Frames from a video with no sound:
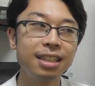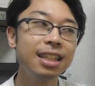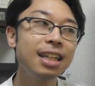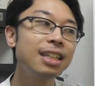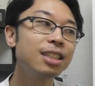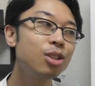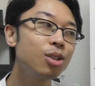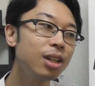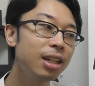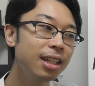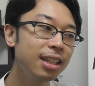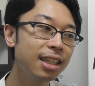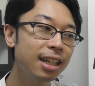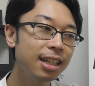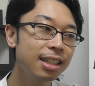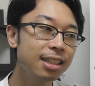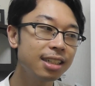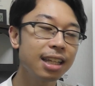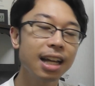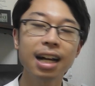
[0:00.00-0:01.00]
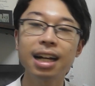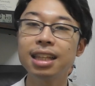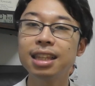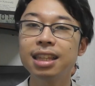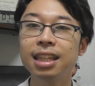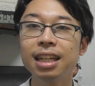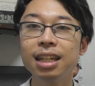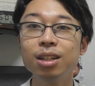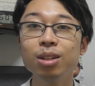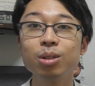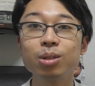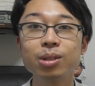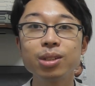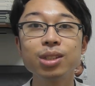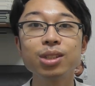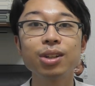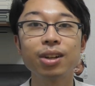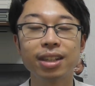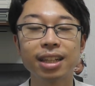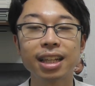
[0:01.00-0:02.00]
で、それに対して合っているお
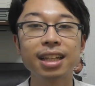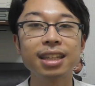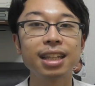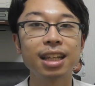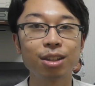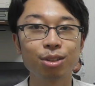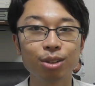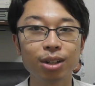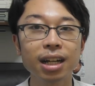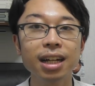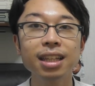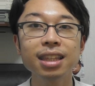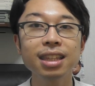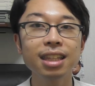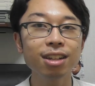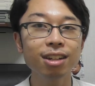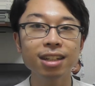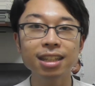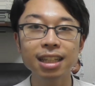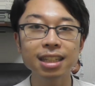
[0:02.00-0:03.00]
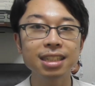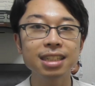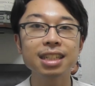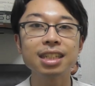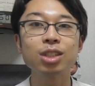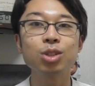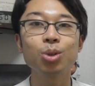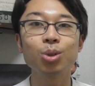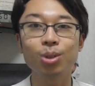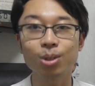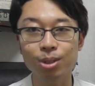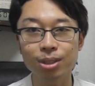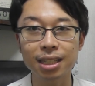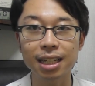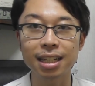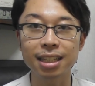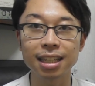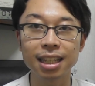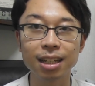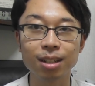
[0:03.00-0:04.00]
薬は何なのかっていう形で処方
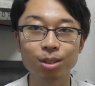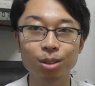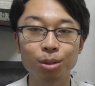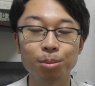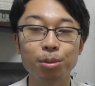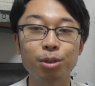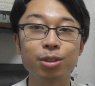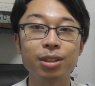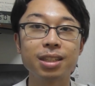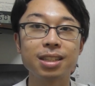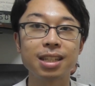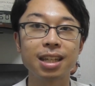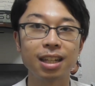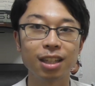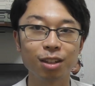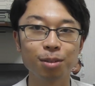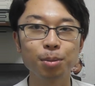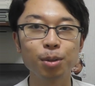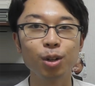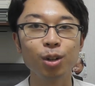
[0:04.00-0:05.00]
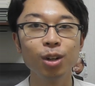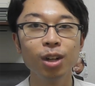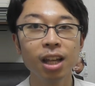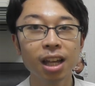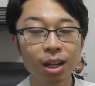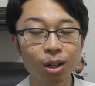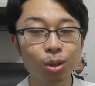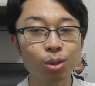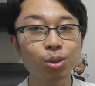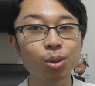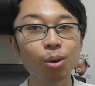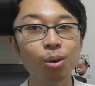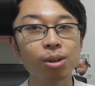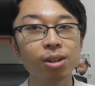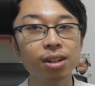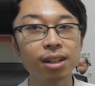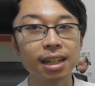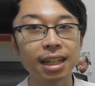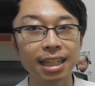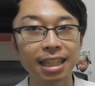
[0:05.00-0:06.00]
されていくと思うんですけれども、こ
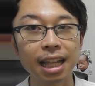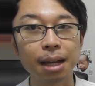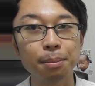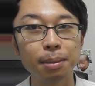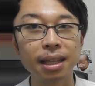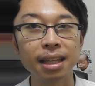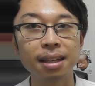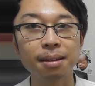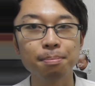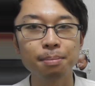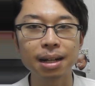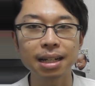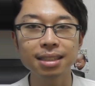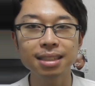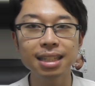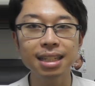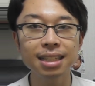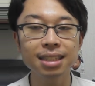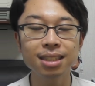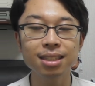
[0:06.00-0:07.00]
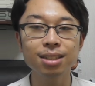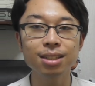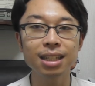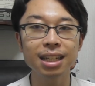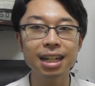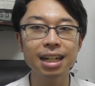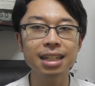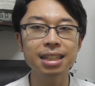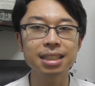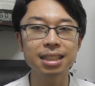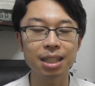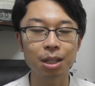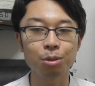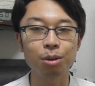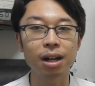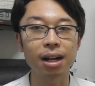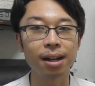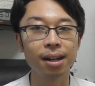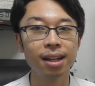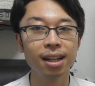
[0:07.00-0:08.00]
と痛み、慢性痛に関して
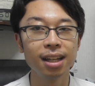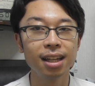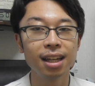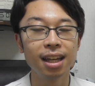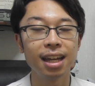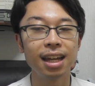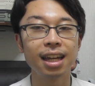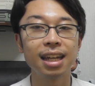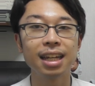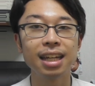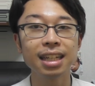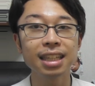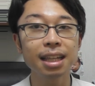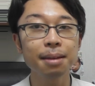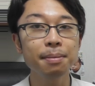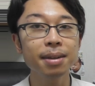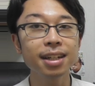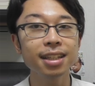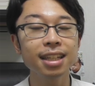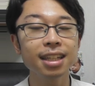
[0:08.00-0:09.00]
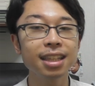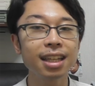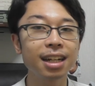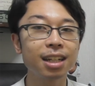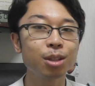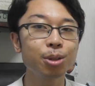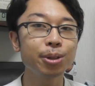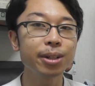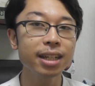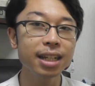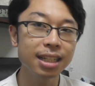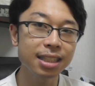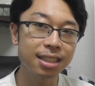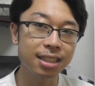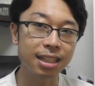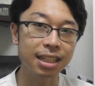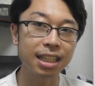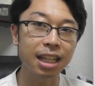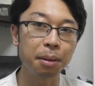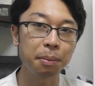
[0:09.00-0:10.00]
は、えー、痛みが出たらとりあえ
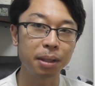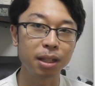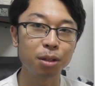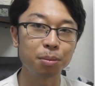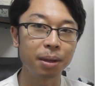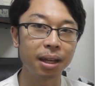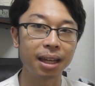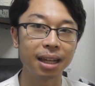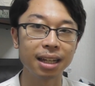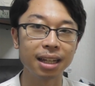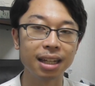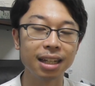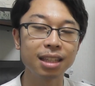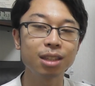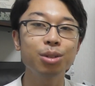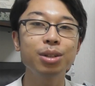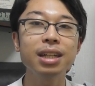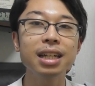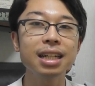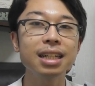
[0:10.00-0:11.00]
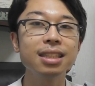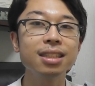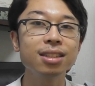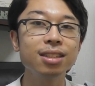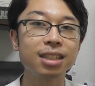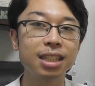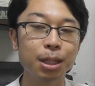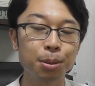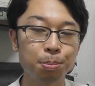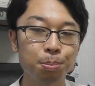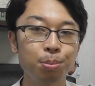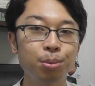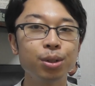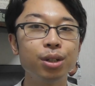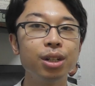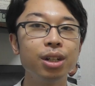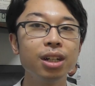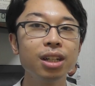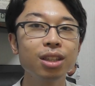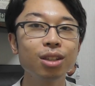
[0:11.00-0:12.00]
ず痛み止め、とりあえず湿
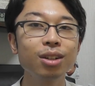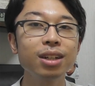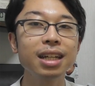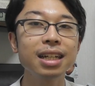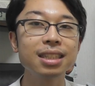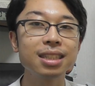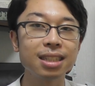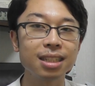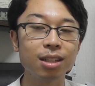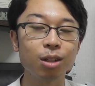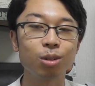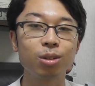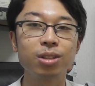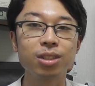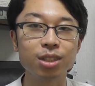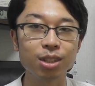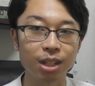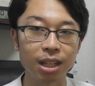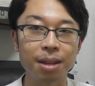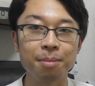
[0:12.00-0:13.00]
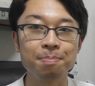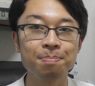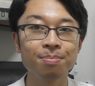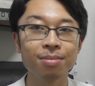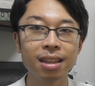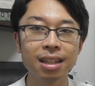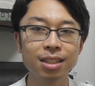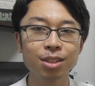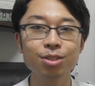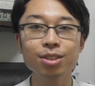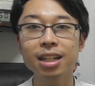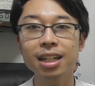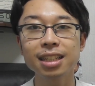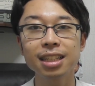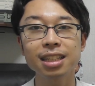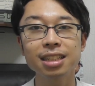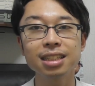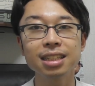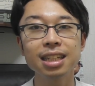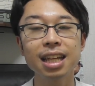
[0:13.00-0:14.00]
布、とりあえずお薬、そんな
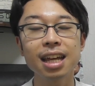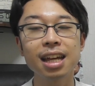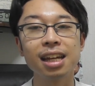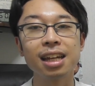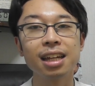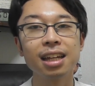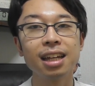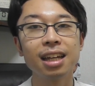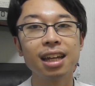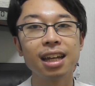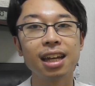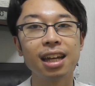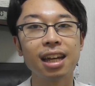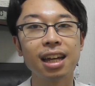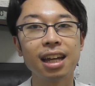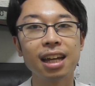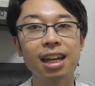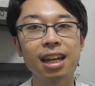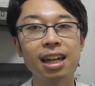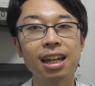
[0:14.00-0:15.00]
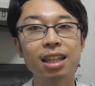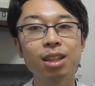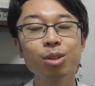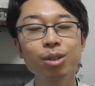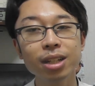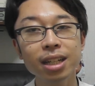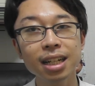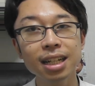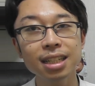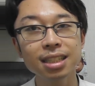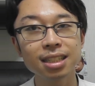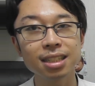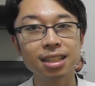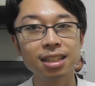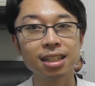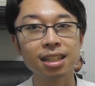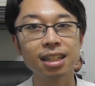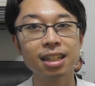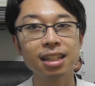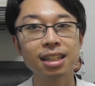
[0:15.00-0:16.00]
形で、えー、とりあえ
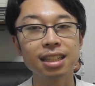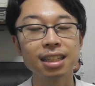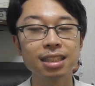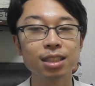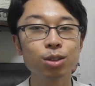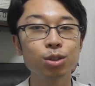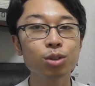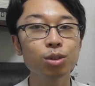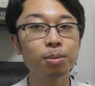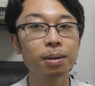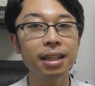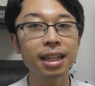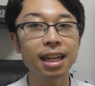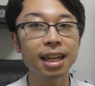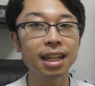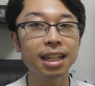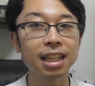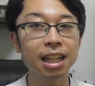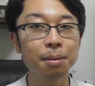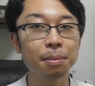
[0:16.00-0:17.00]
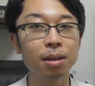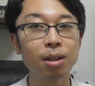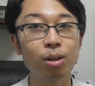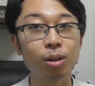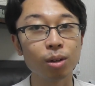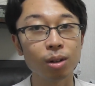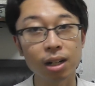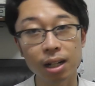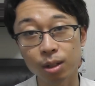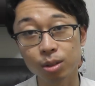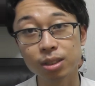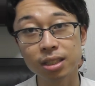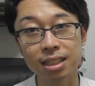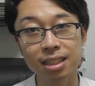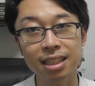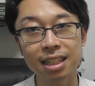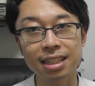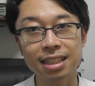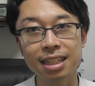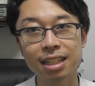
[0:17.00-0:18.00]
ずその場で痛みを落
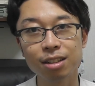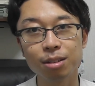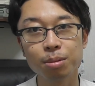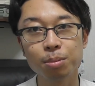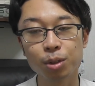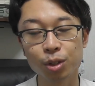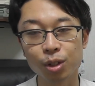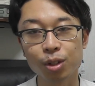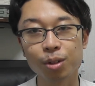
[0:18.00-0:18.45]
ち着かせるも